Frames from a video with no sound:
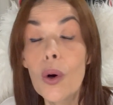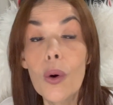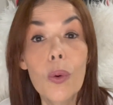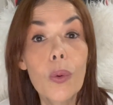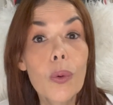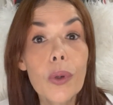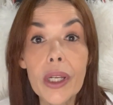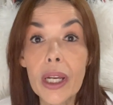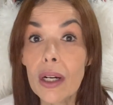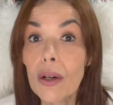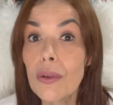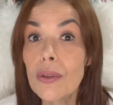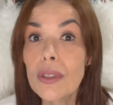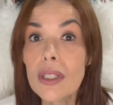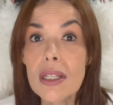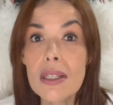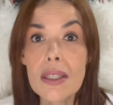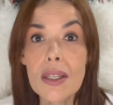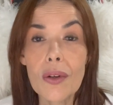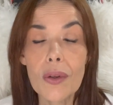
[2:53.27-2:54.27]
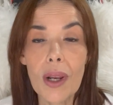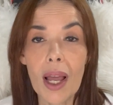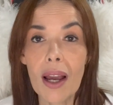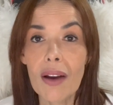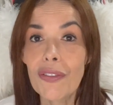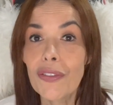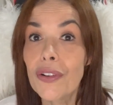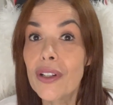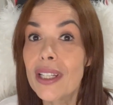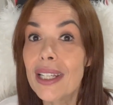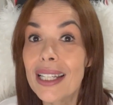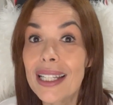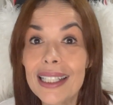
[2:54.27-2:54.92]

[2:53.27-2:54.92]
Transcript: o que aconteceu lá foi